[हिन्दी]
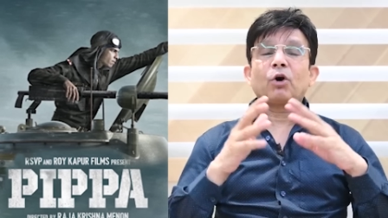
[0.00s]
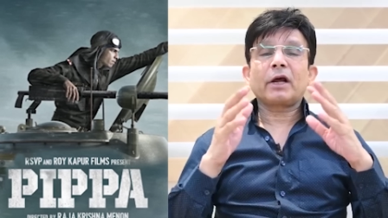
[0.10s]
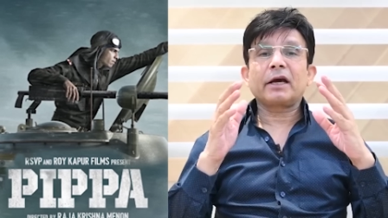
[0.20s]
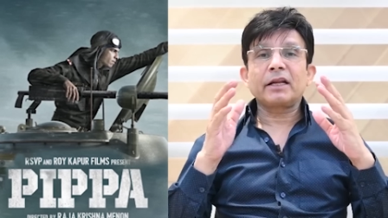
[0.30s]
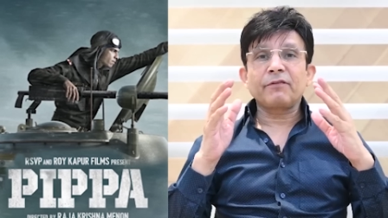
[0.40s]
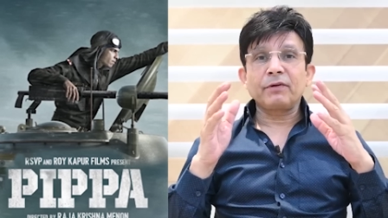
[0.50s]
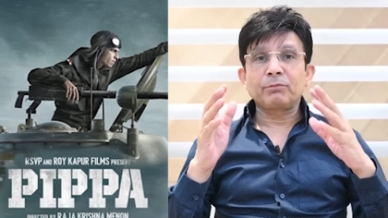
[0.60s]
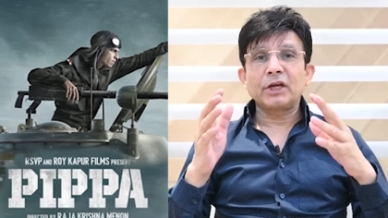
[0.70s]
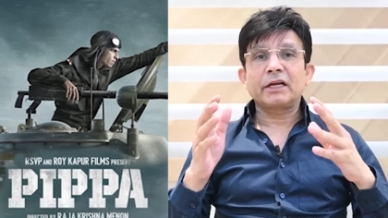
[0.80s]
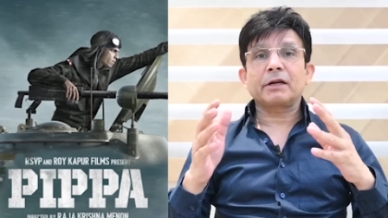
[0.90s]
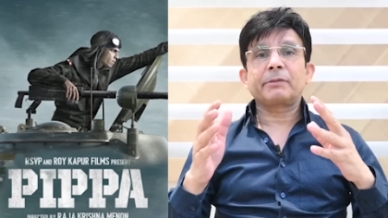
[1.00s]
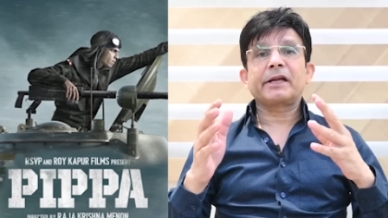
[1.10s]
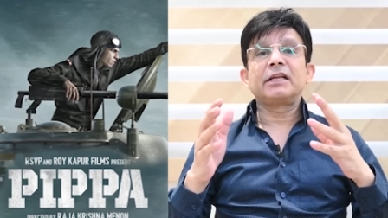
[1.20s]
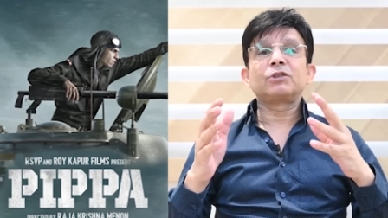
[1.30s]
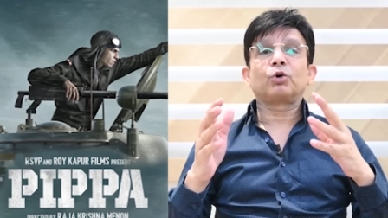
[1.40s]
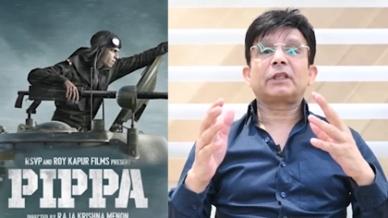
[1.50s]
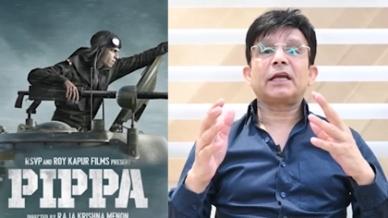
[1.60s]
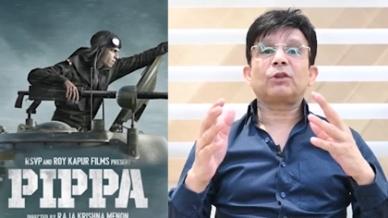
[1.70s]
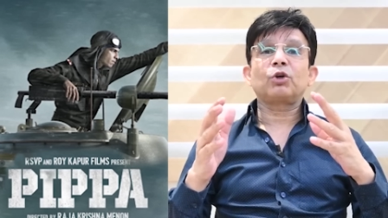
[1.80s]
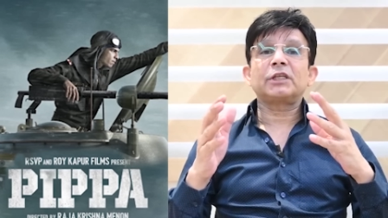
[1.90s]
और अगर यह फिल्म थिएटर में रिलीज होती
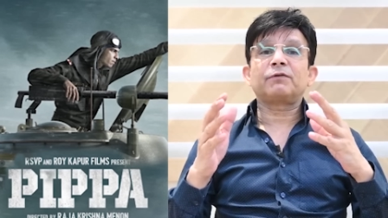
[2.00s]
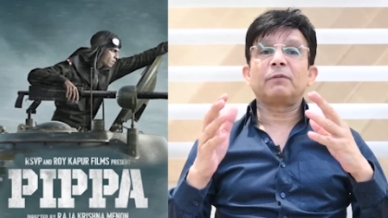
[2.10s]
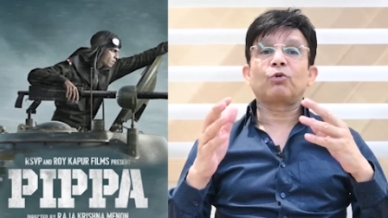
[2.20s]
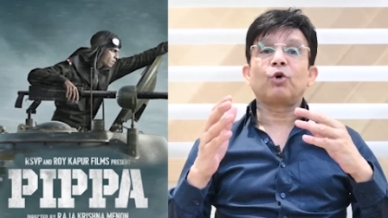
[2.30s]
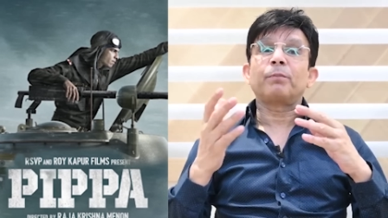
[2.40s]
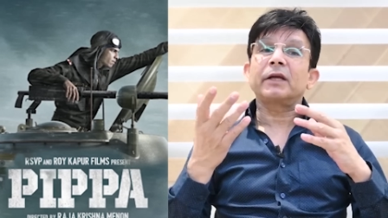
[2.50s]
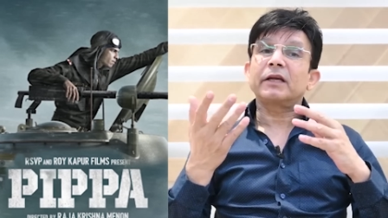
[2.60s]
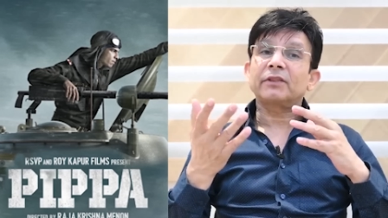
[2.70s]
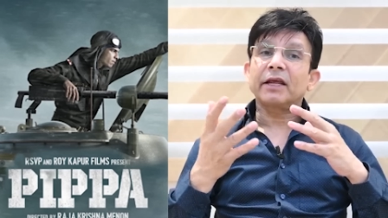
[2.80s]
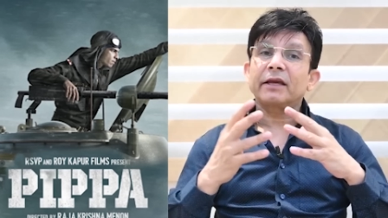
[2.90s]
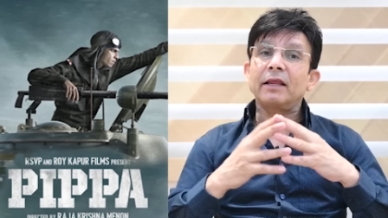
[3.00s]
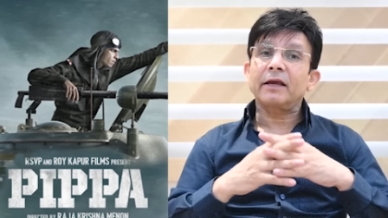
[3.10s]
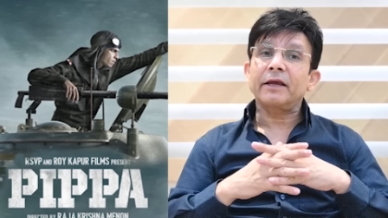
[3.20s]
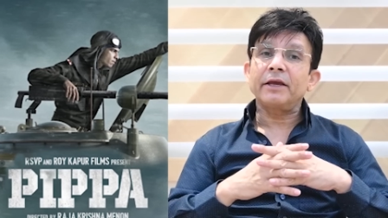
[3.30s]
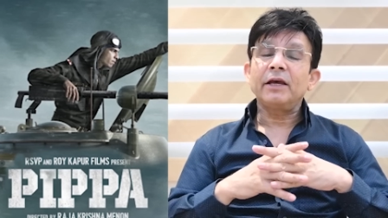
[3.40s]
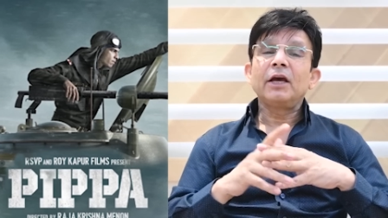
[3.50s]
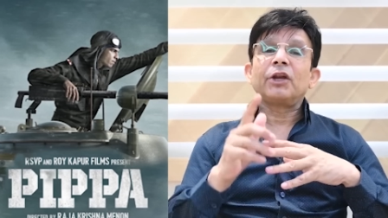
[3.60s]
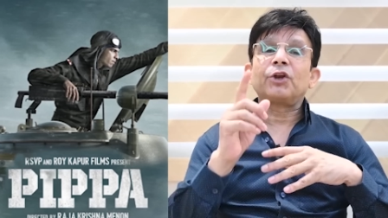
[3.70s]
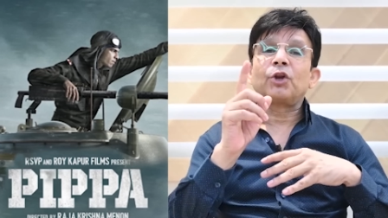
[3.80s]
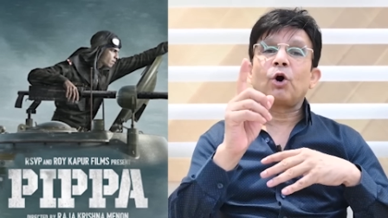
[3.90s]
है तो इस फिल्म को ओपनिंग कितने की लगेगी
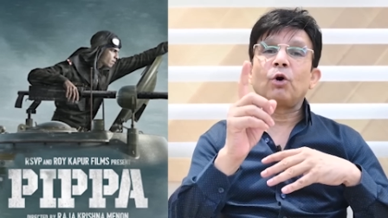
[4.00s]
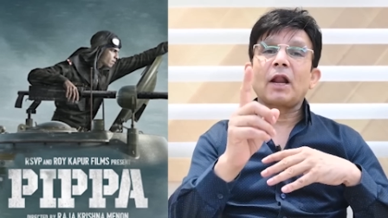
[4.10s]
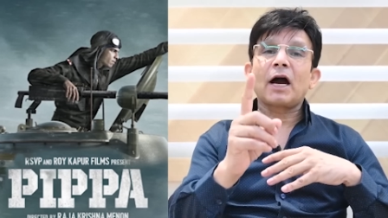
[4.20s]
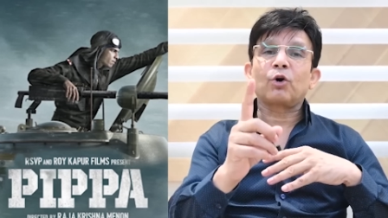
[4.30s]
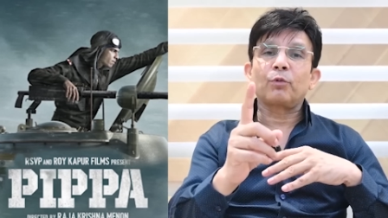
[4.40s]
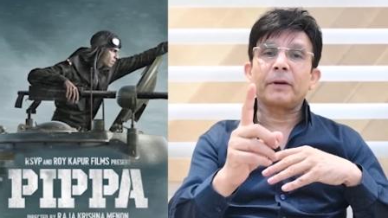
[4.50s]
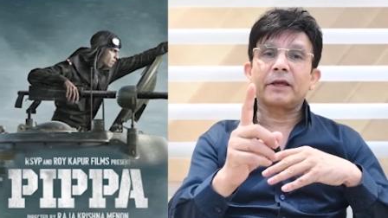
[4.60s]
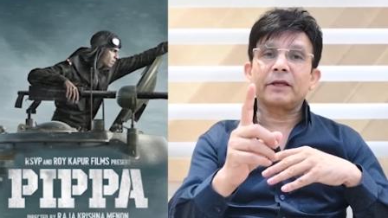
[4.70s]
9 लाख रुपए